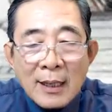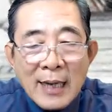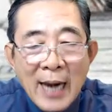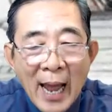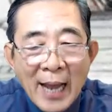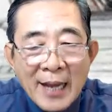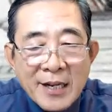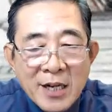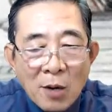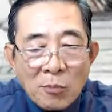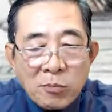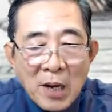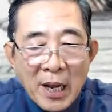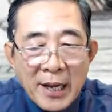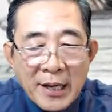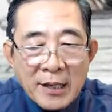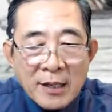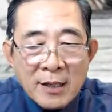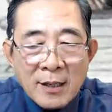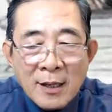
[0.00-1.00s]
Lại không
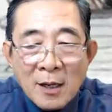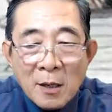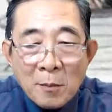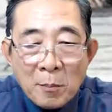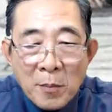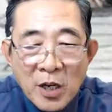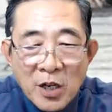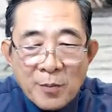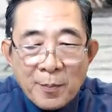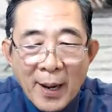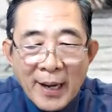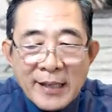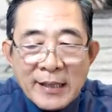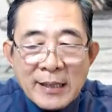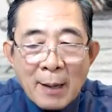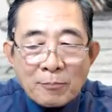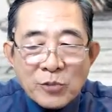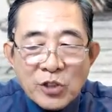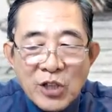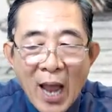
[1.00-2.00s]
nghĩ mười mấy
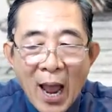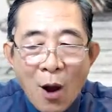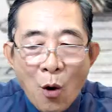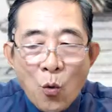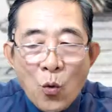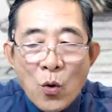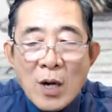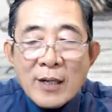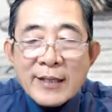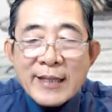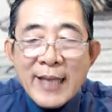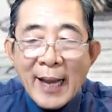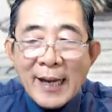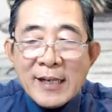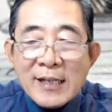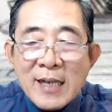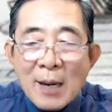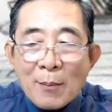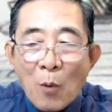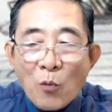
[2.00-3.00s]
năm sau
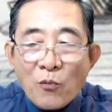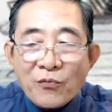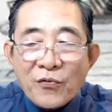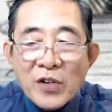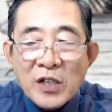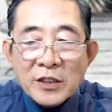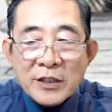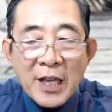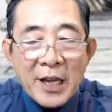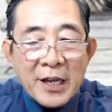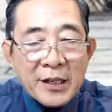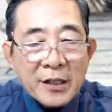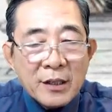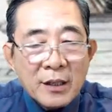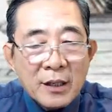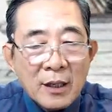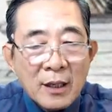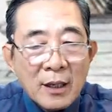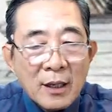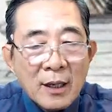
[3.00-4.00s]
nhảy ra một Phương Thị.
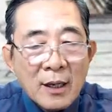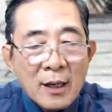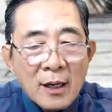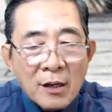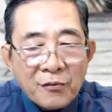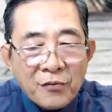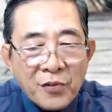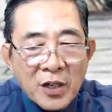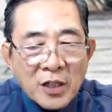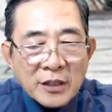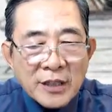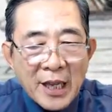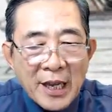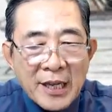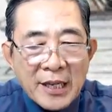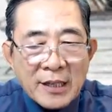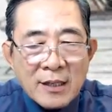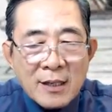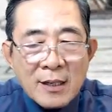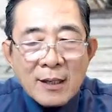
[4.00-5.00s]
Phương
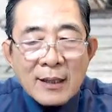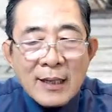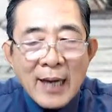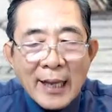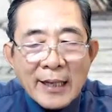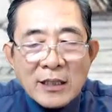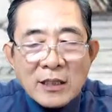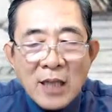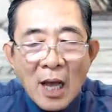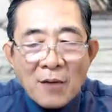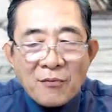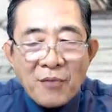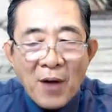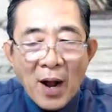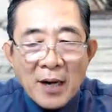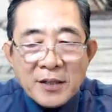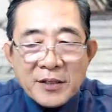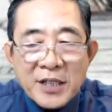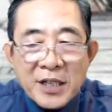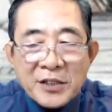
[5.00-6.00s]
Thị lấy thân
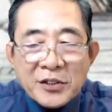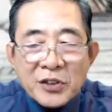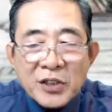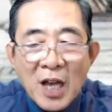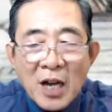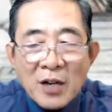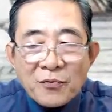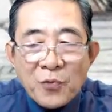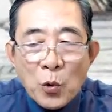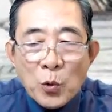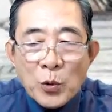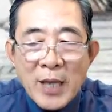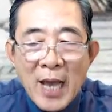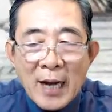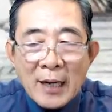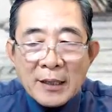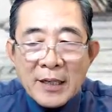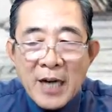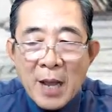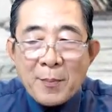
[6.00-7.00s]
phận chính thất phu
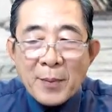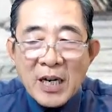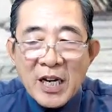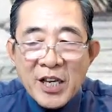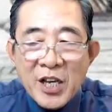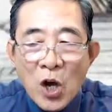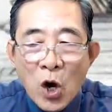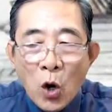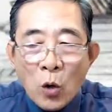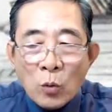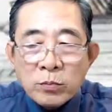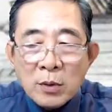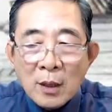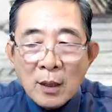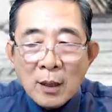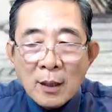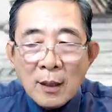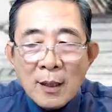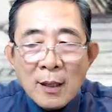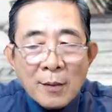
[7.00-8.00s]
nhân để mà ly hôn.
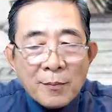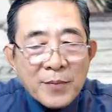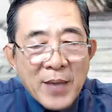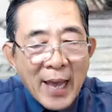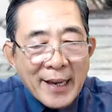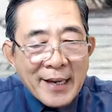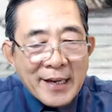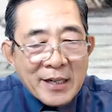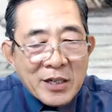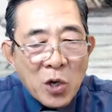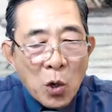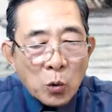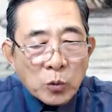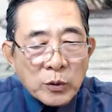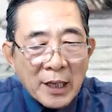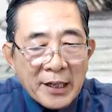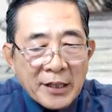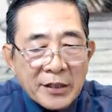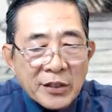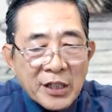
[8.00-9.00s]
Vậy Lô
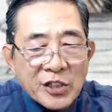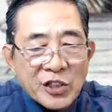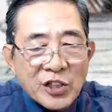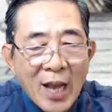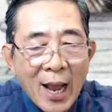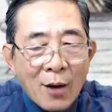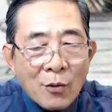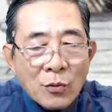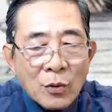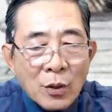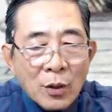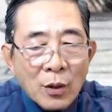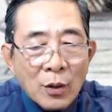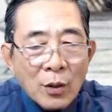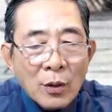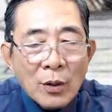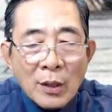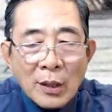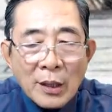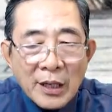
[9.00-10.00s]
Thị thì sao?
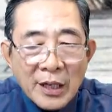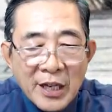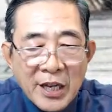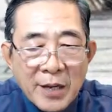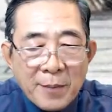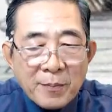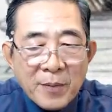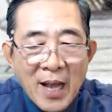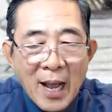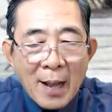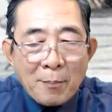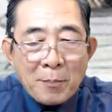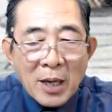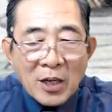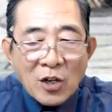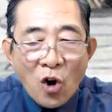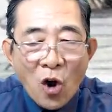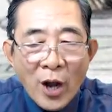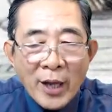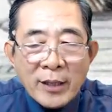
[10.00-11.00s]
Nghiêm khắc
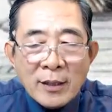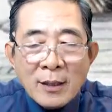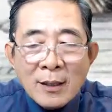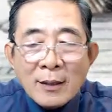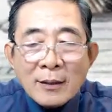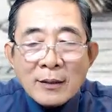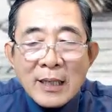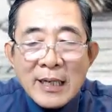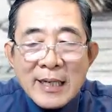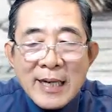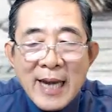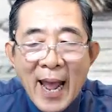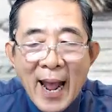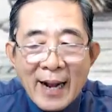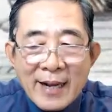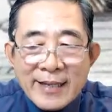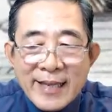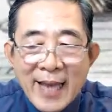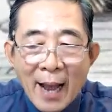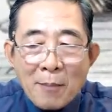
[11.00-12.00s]
mà nói thì
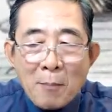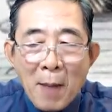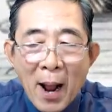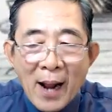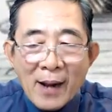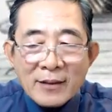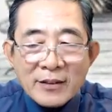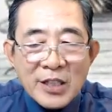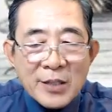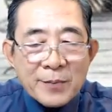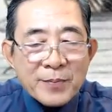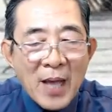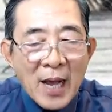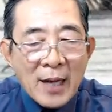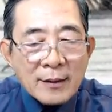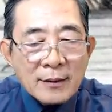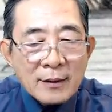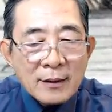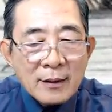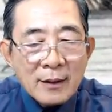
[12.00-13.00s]
nàng chẳng bằng thiếp
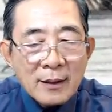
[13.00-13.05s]
thất.